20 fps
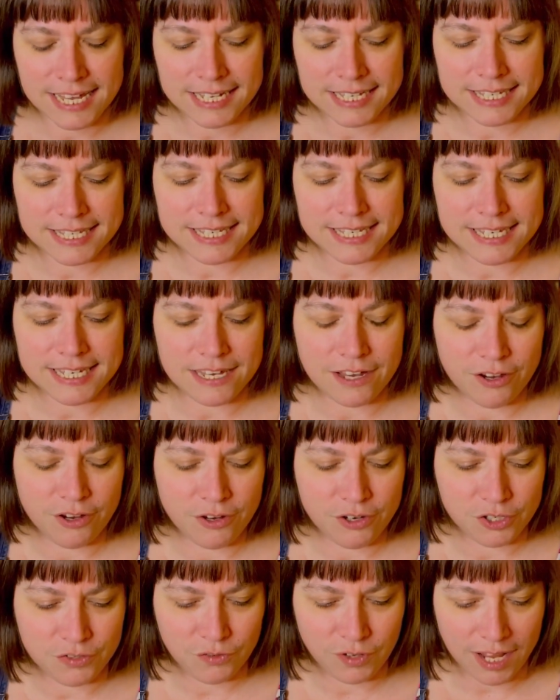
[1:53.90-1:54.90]
qui,
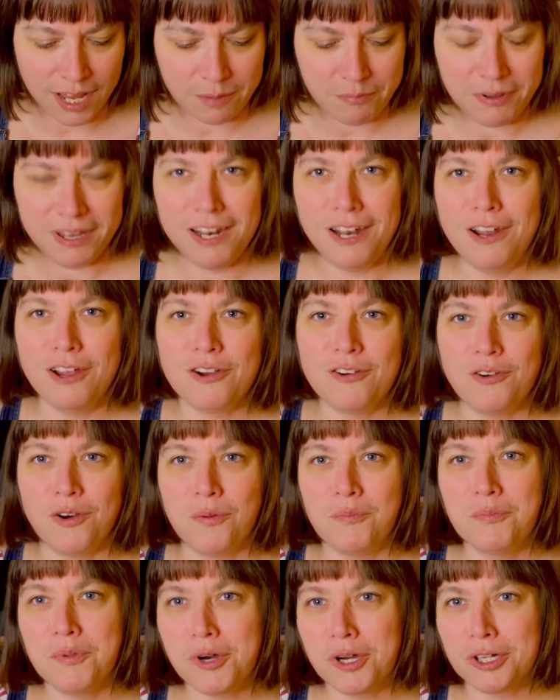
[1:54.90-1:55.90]
euh, je vous le rappelle,
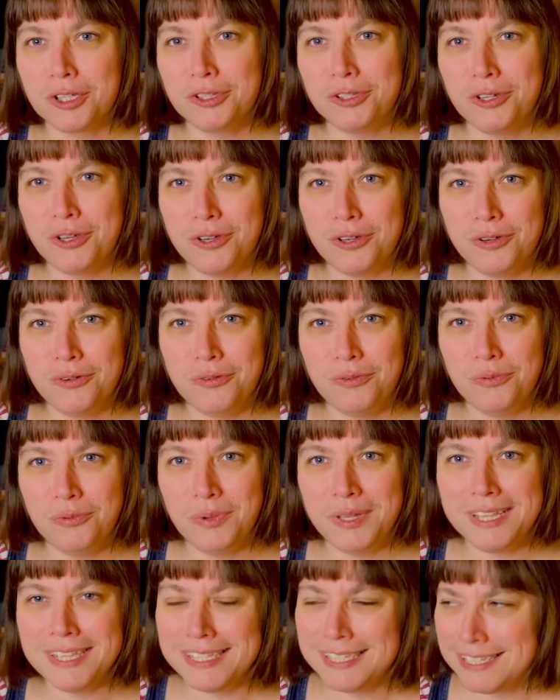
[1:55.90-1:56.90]
comporte
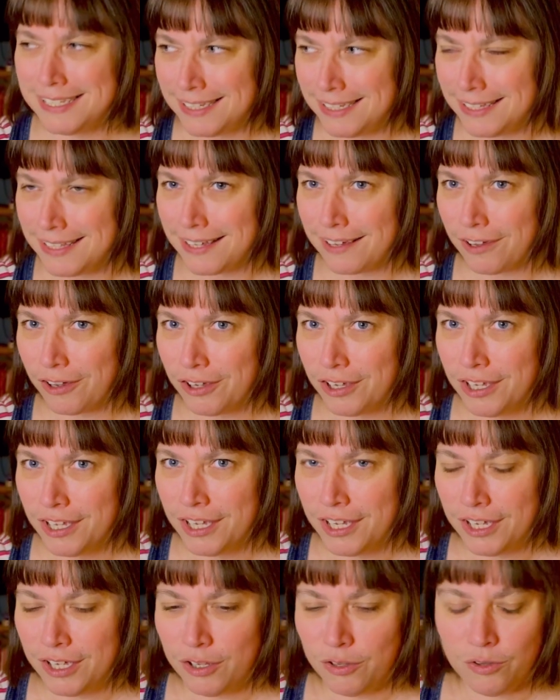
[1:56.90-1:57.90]
huit titres.
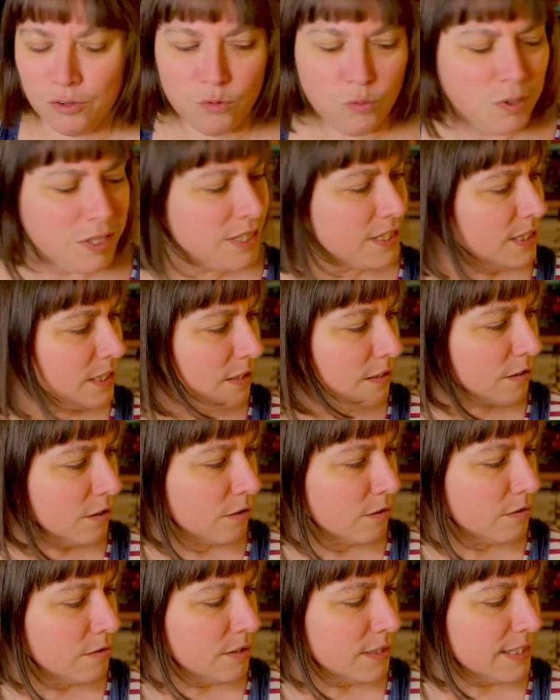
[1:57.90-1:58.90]
Huit titres?
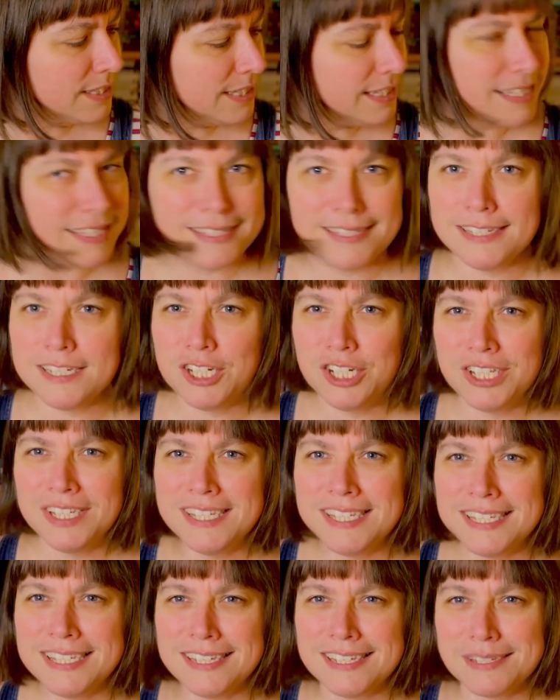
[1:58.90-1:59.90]
Six titres? J'ai dit
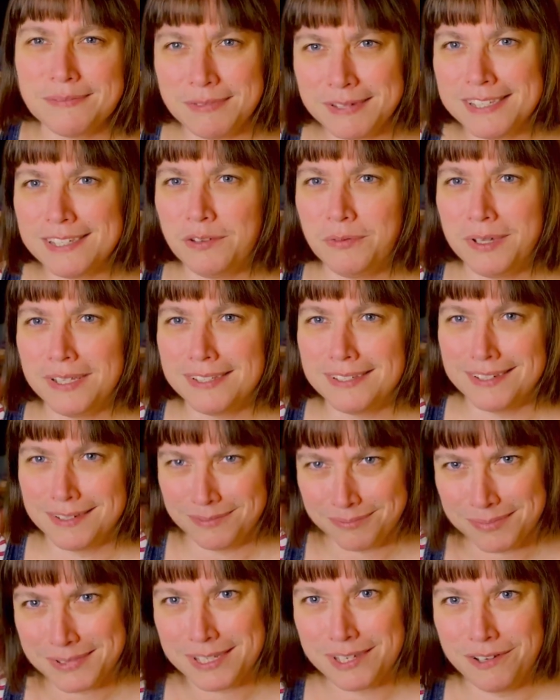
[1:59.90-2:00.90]
six, mais c'est 8,
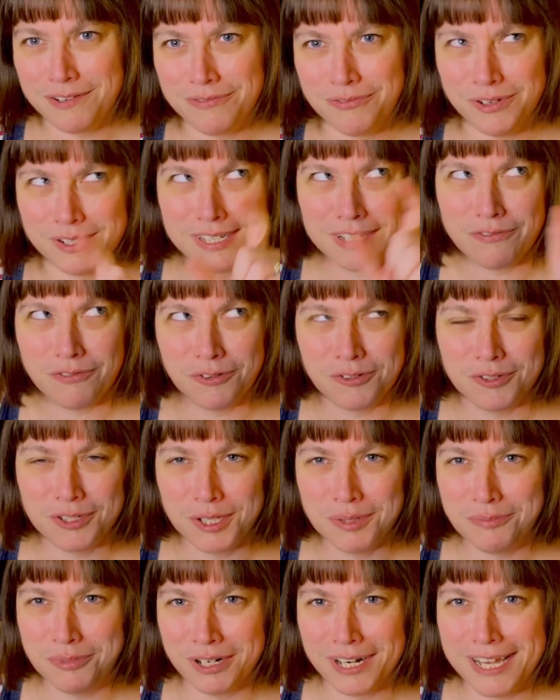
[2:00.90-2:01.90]
parce qu'il faut que ça
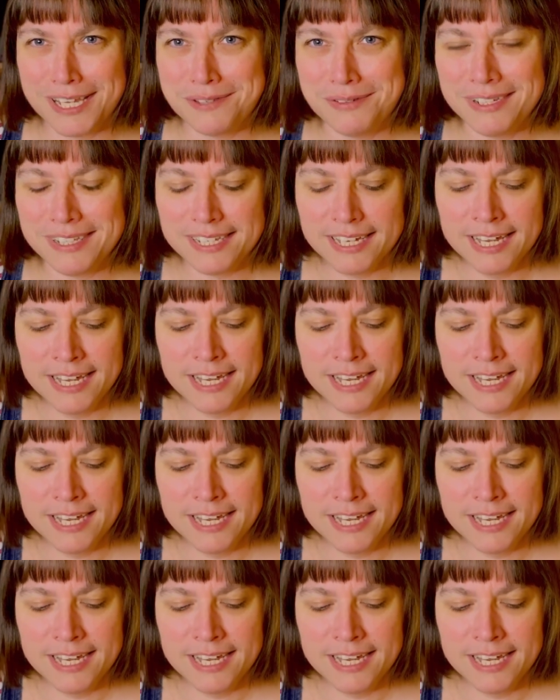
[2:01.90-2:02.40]
fonctionne pour la suite.